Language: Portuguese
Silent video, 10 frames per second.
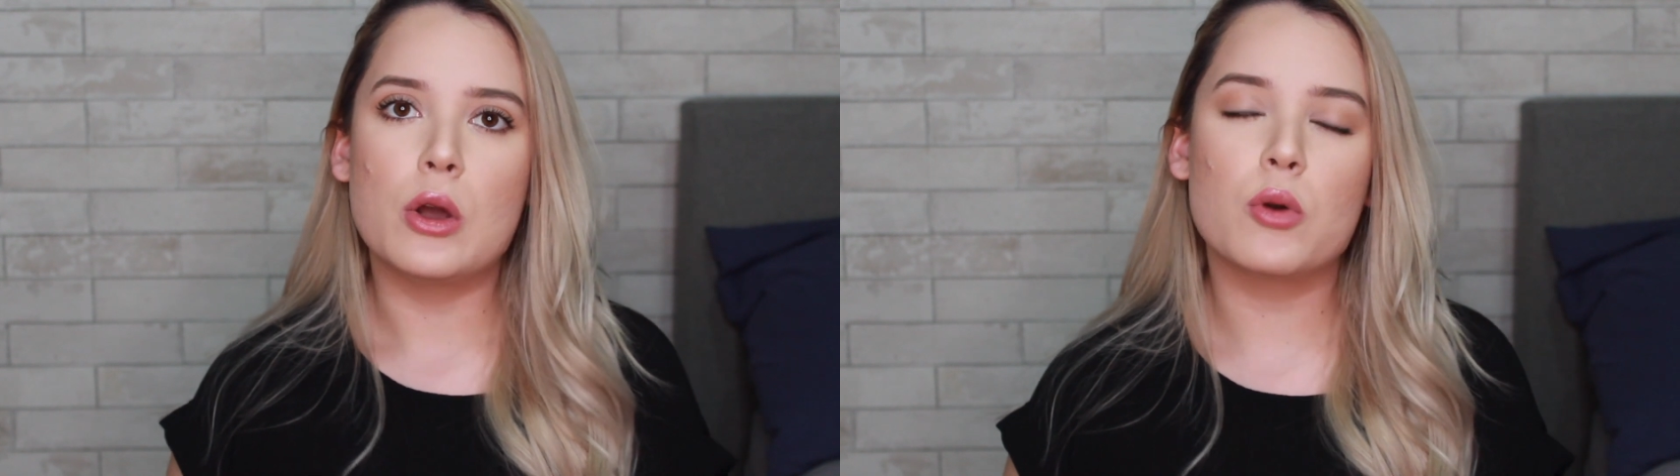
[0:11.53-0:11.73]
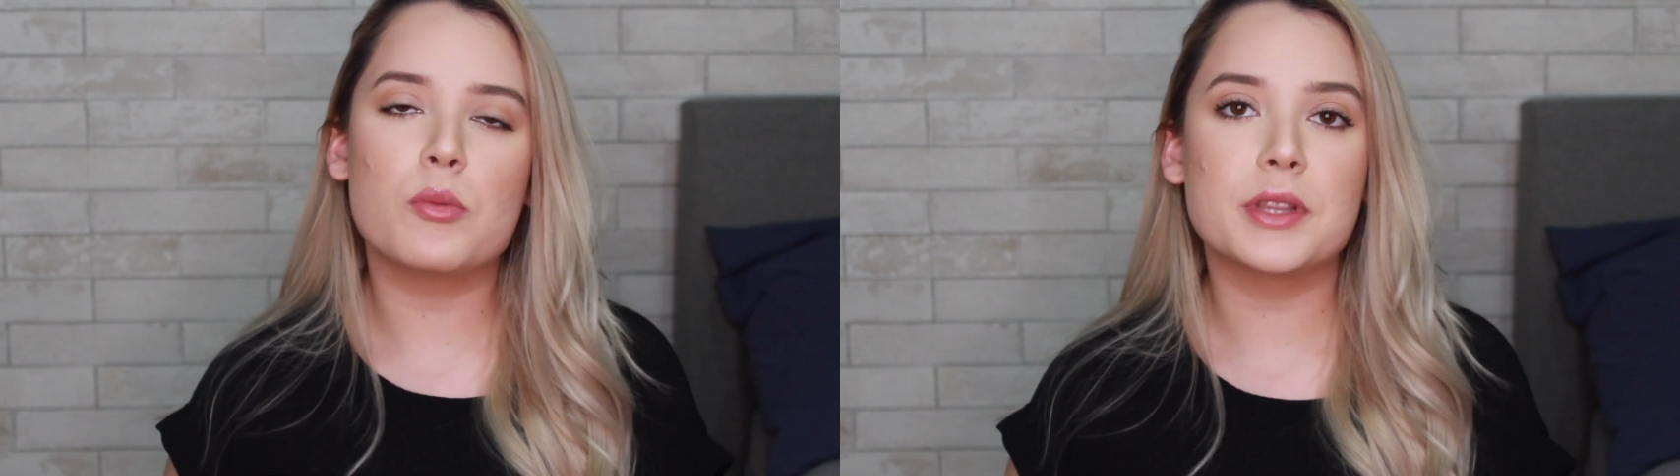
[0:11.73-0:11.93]

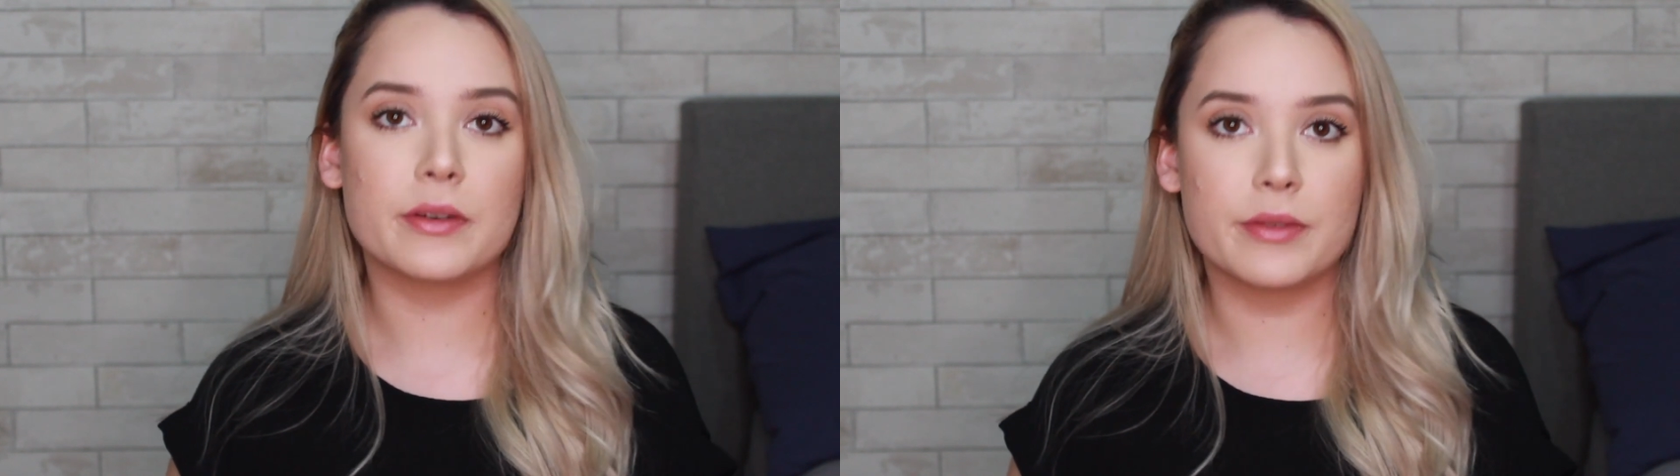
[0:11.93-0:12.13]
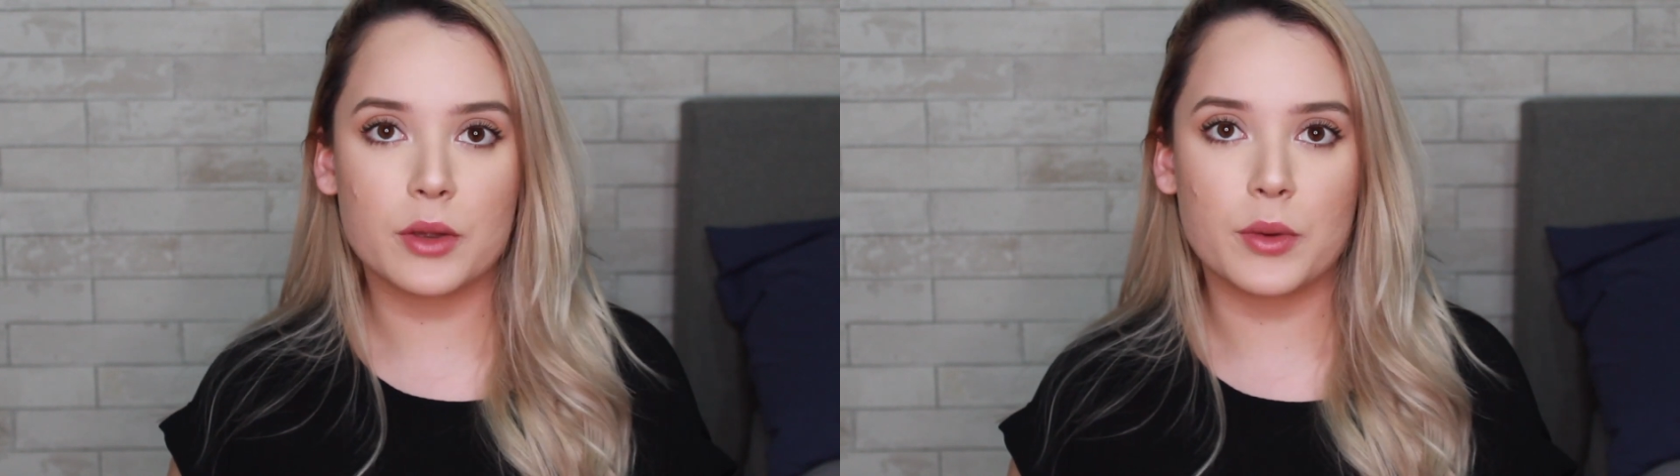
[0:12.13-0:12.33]
com
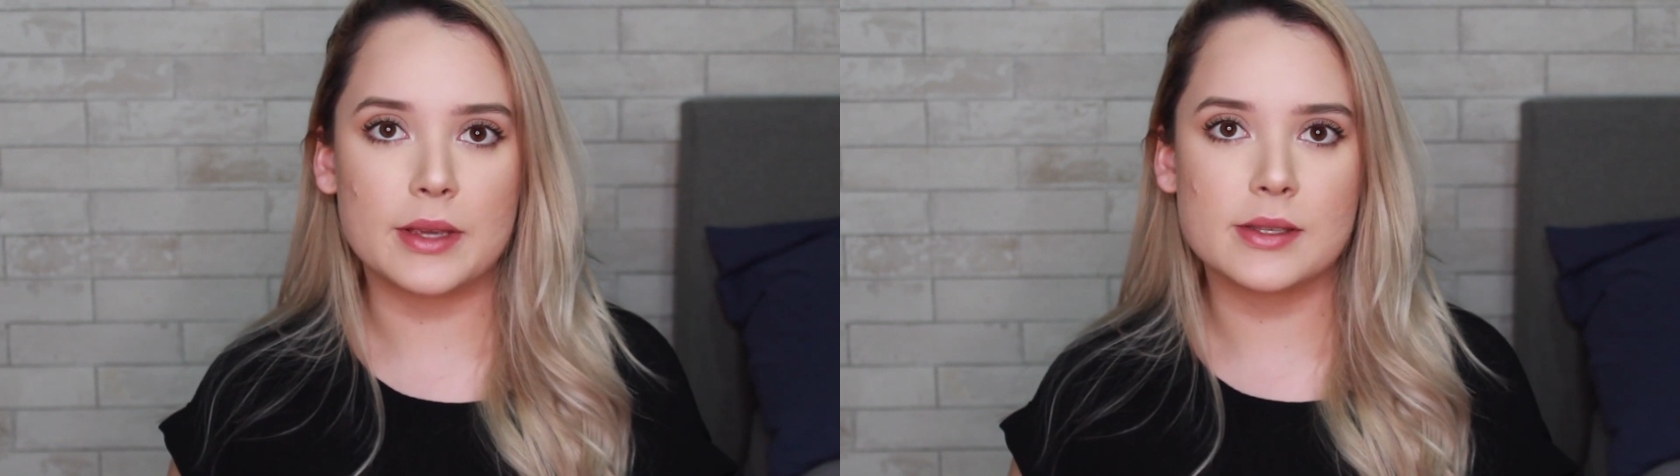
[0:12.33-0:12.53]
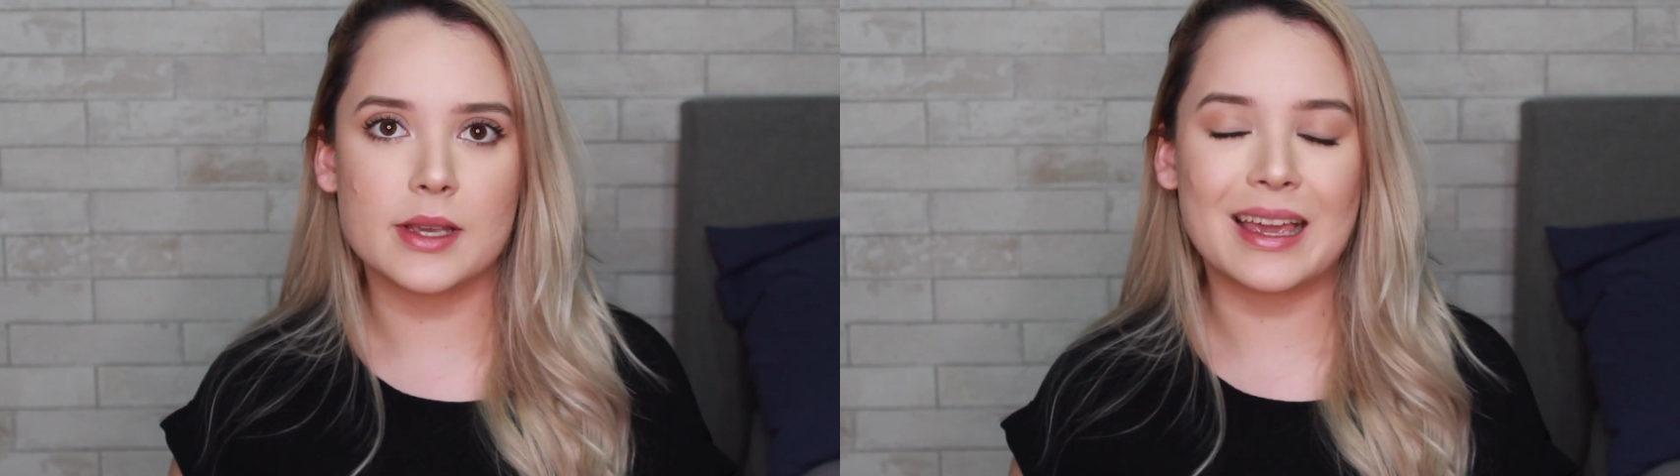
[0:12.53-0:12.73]
muita
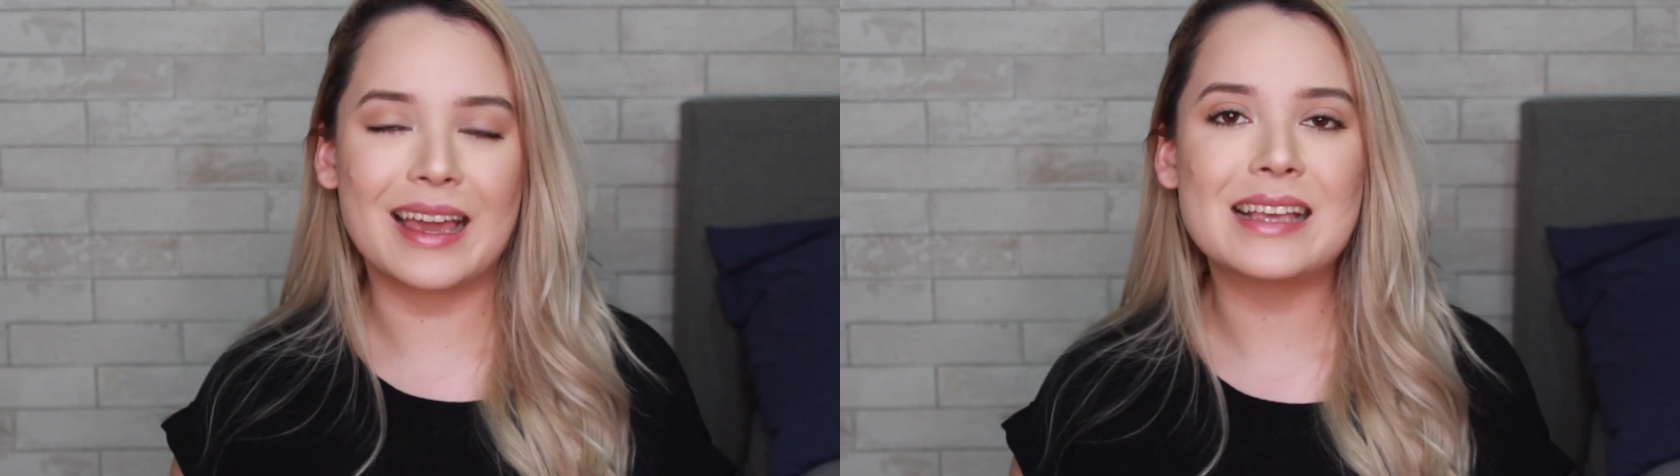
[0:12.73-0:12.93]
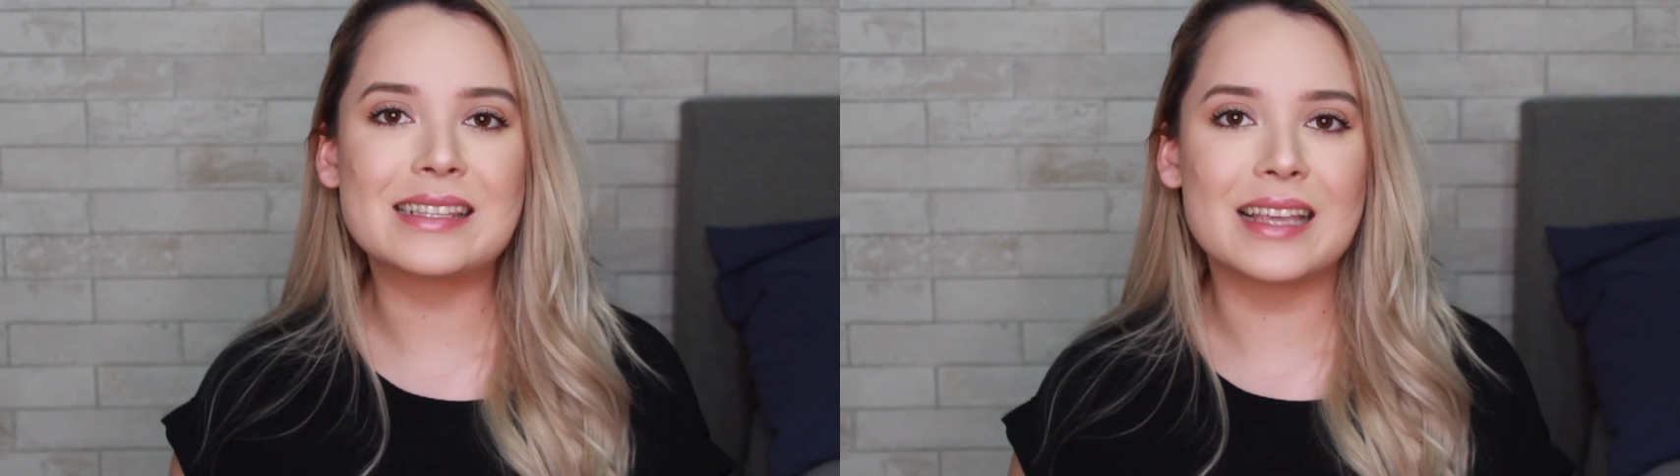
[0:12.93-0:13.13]
frequência, que é
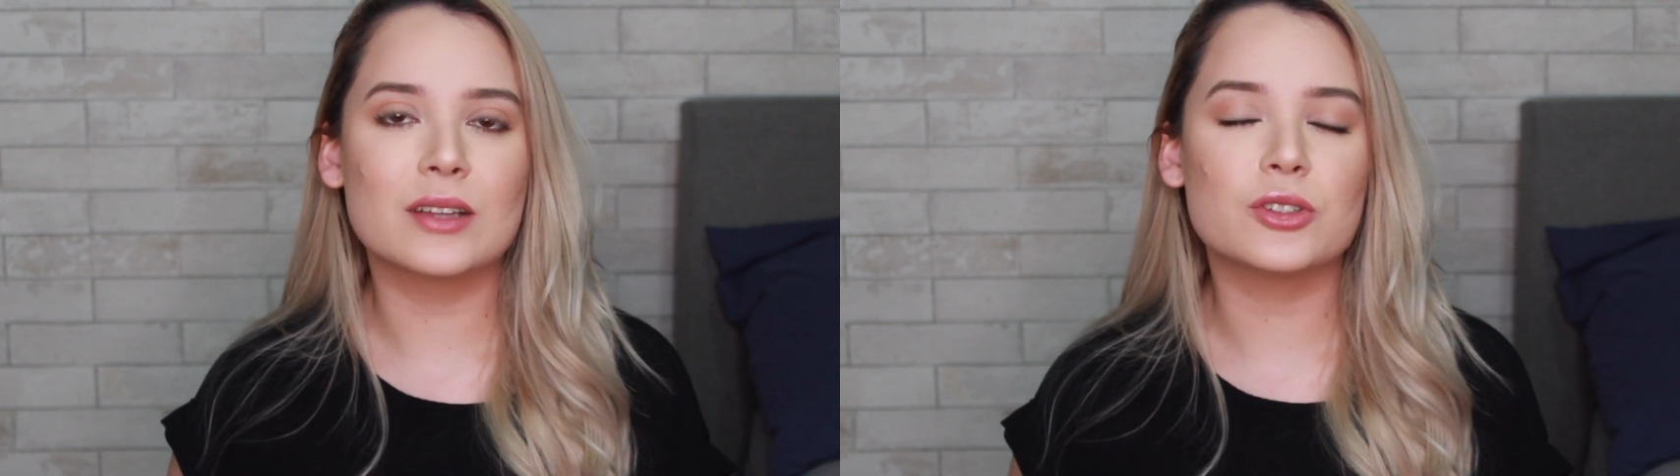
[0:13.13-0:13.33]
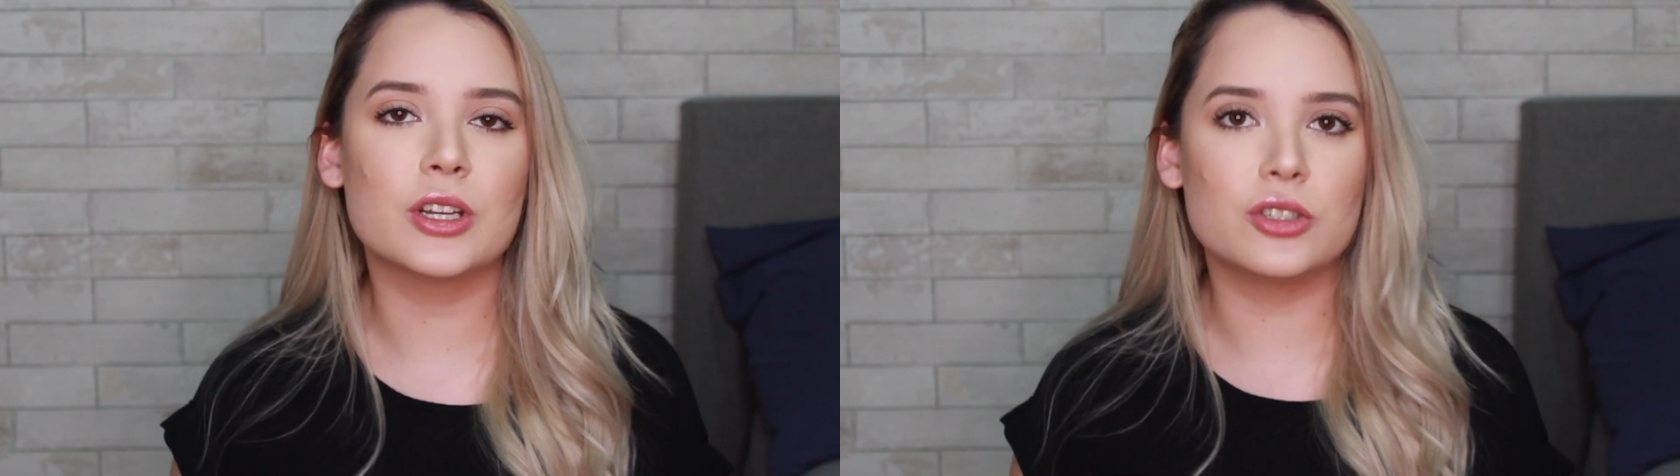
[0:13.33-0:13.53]

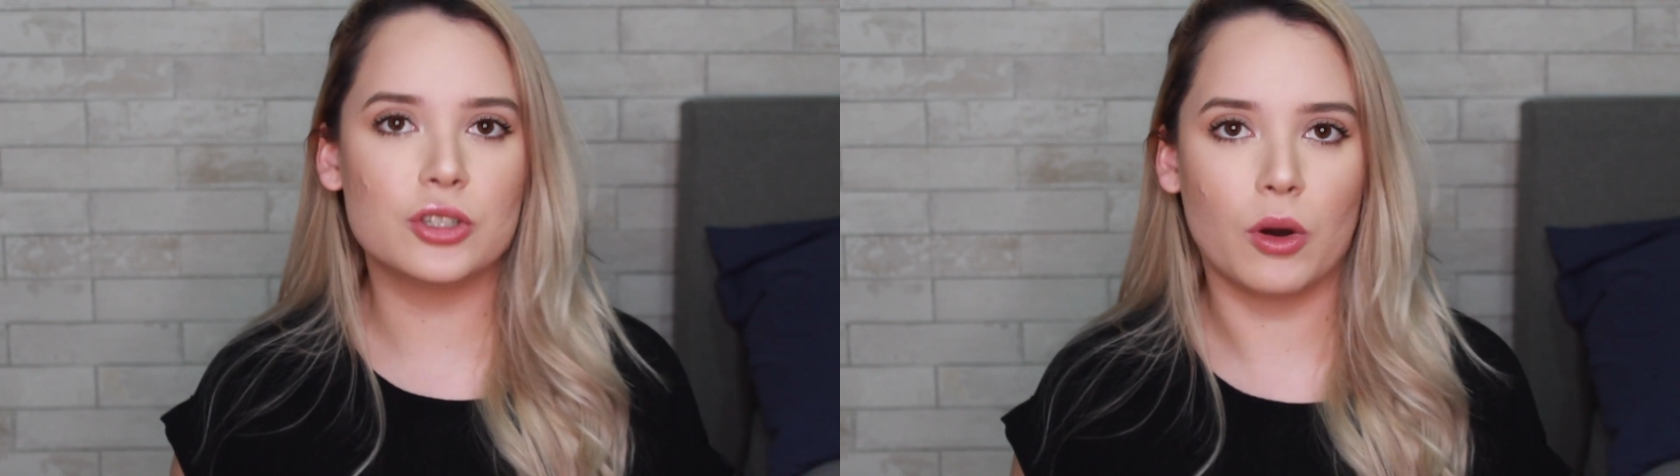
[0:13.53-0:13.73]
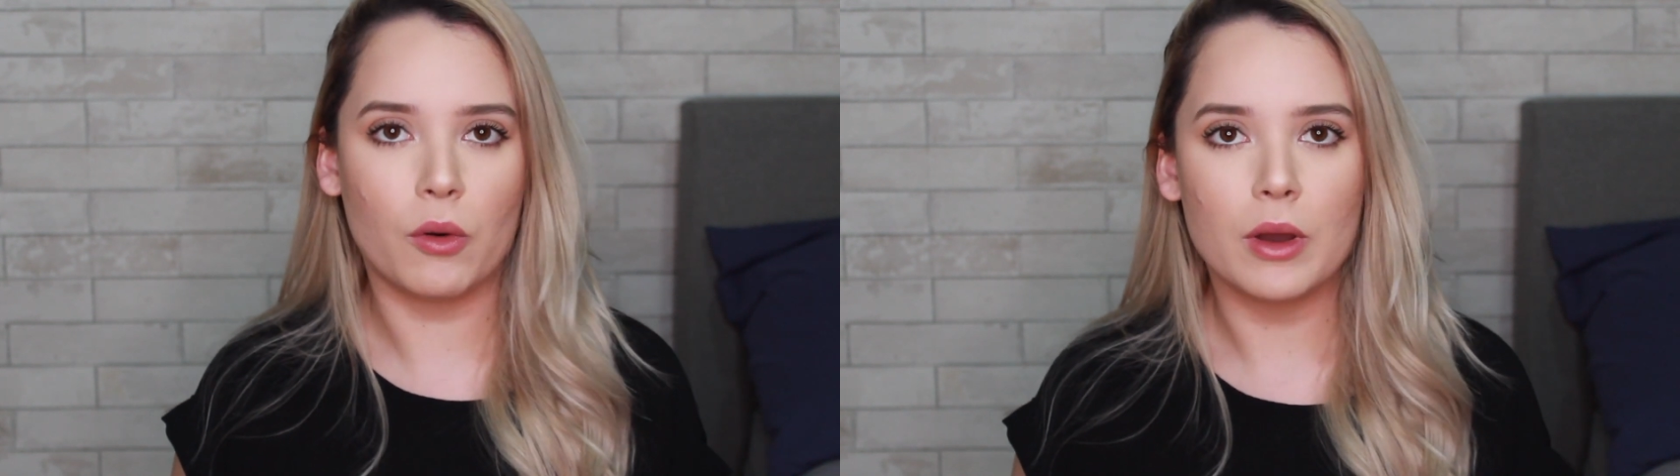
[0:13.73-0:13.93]
resenha de
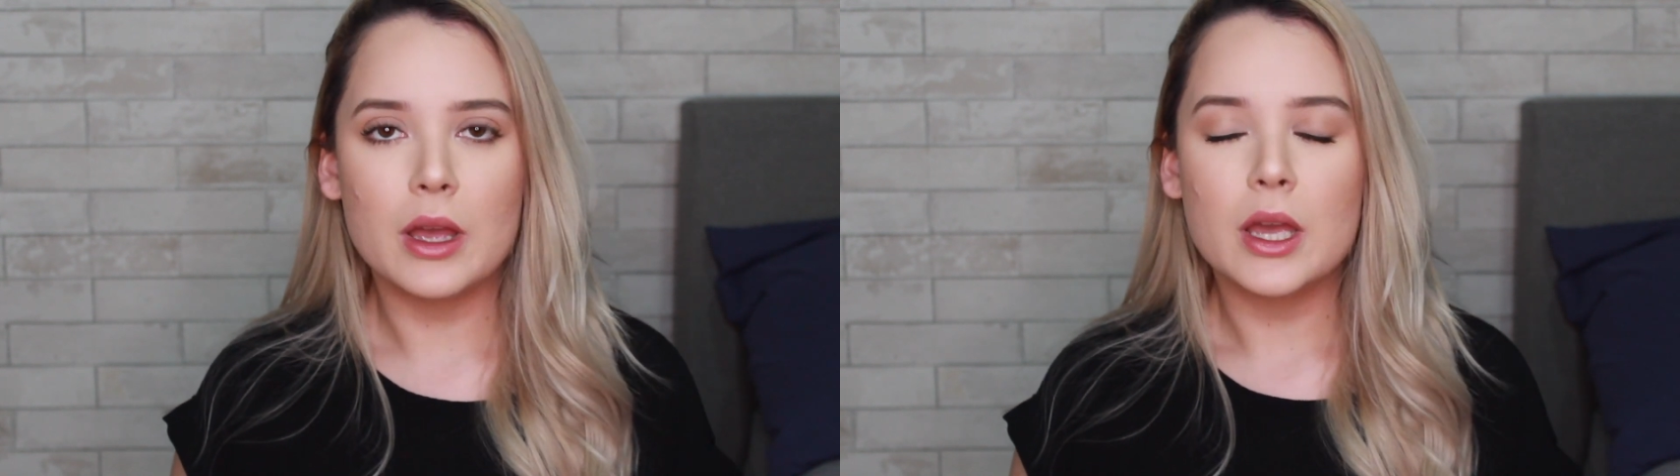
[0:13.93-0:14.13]
retinol.